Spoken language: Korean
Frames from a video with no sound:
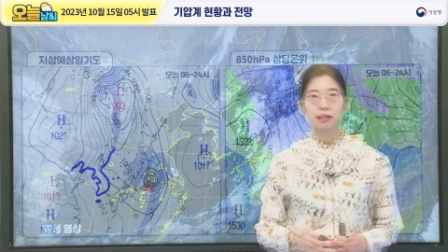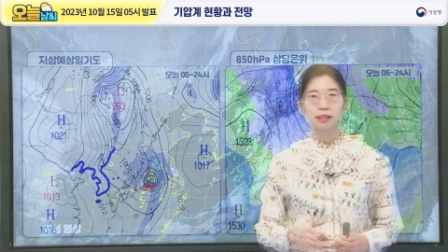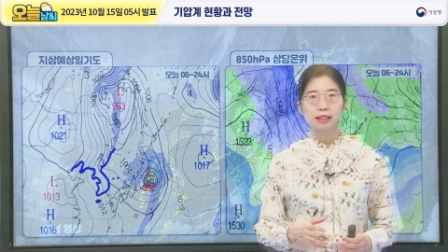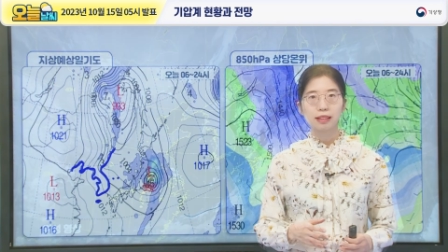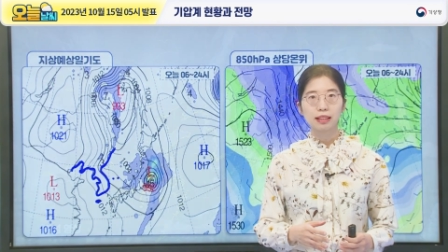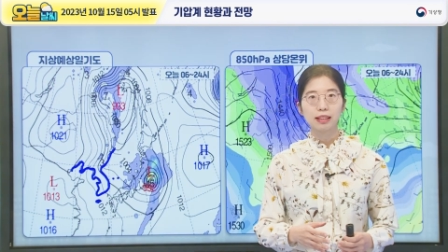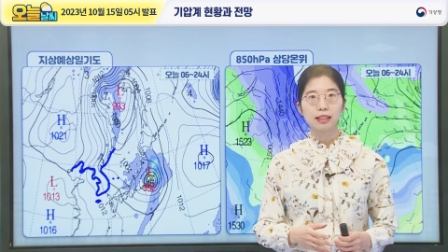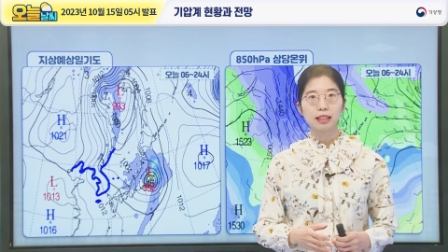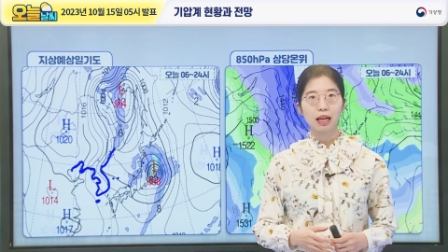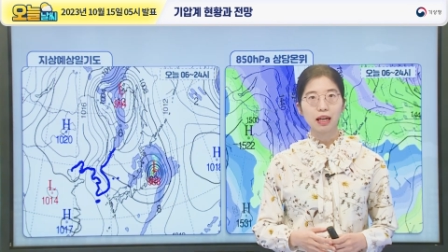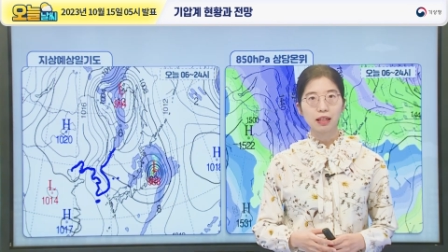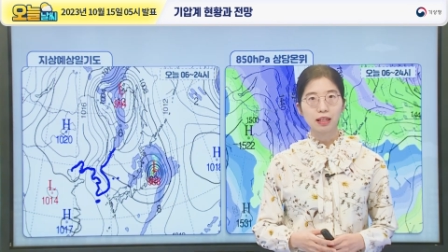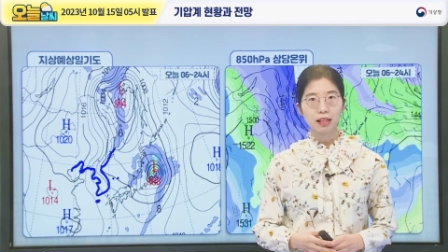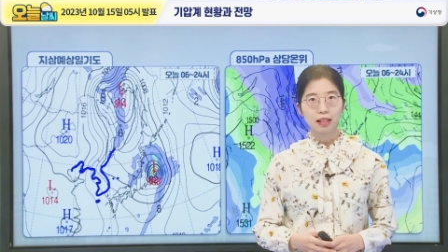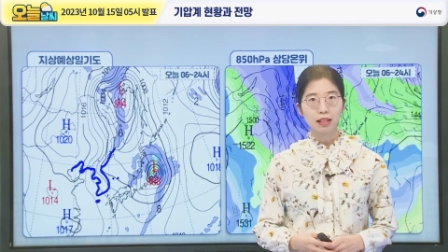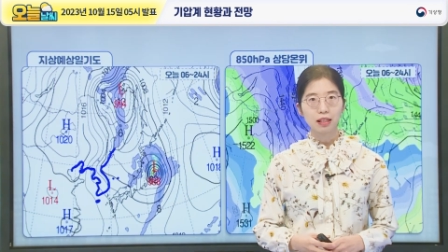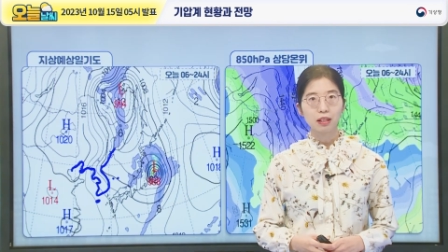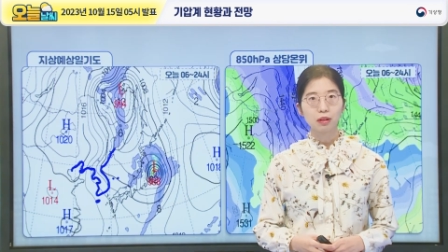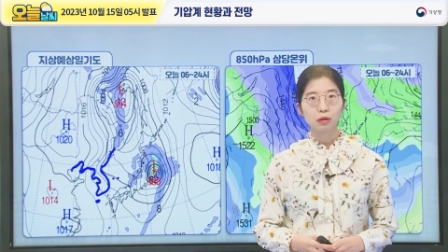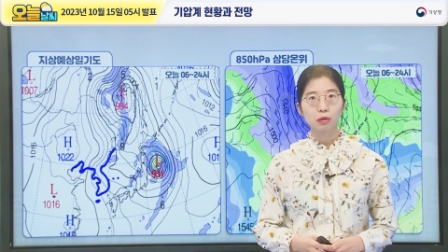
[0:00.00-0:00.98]
지상
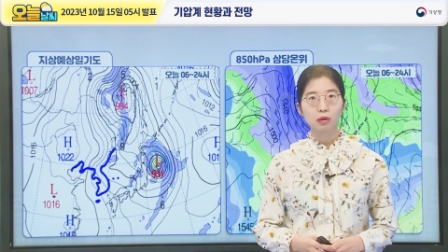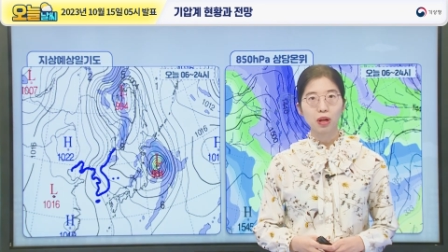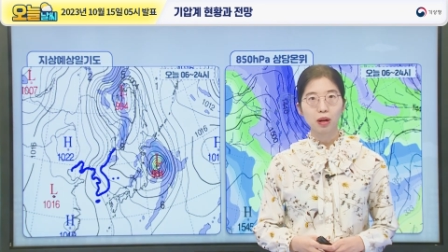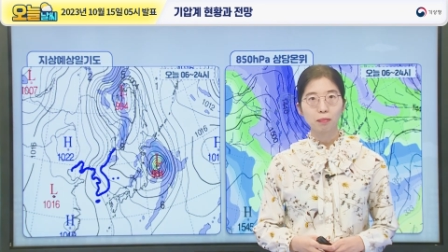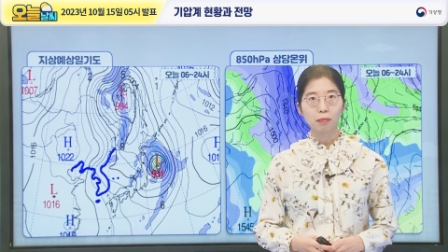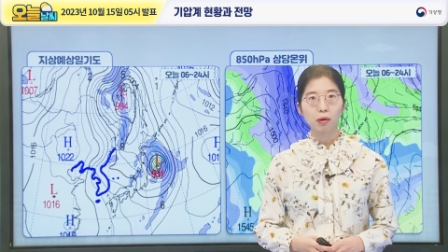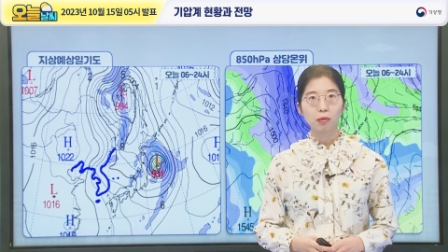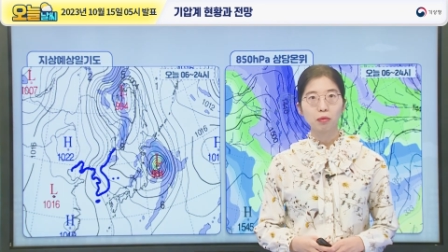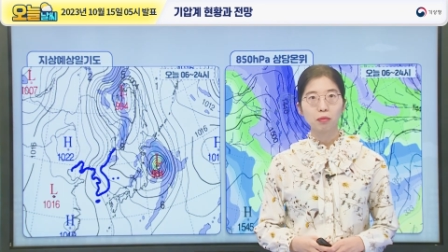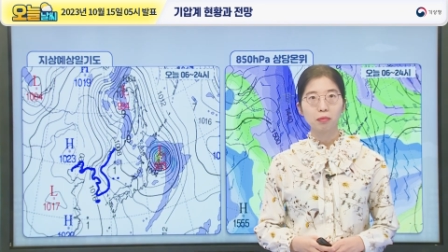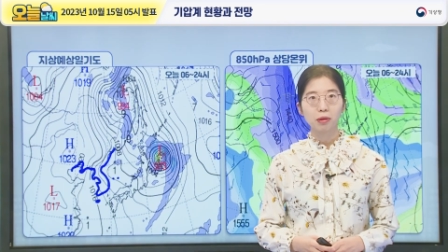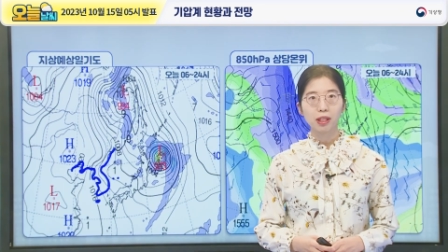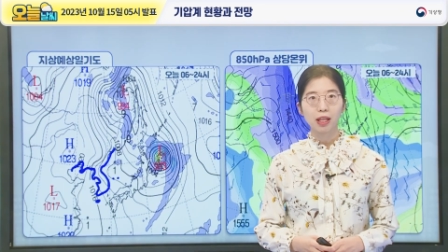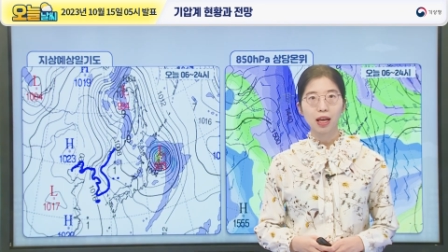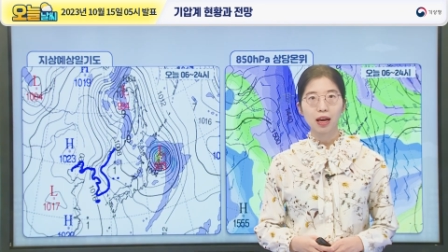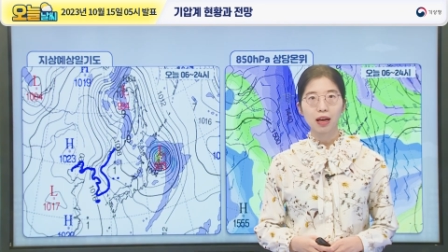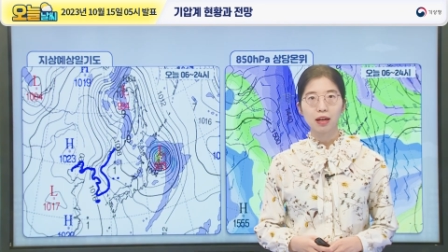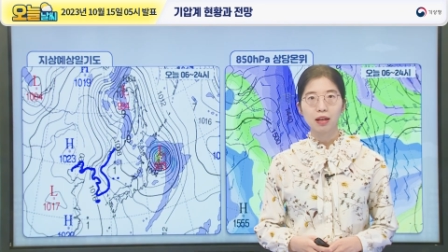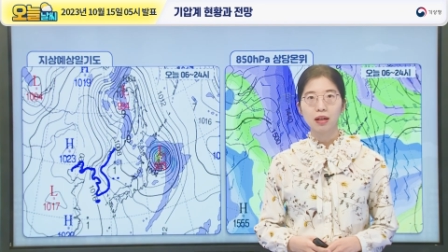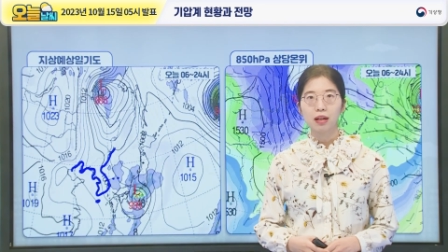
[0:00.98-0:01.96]
일기도
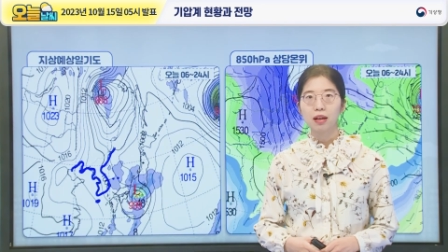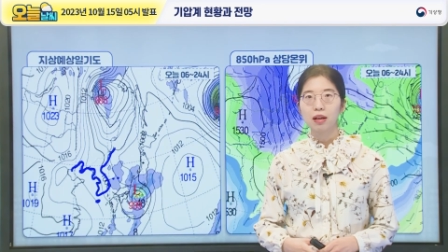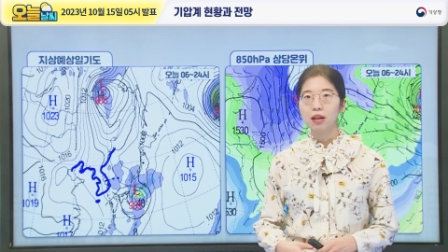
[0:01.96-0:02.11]
살펴봅니다.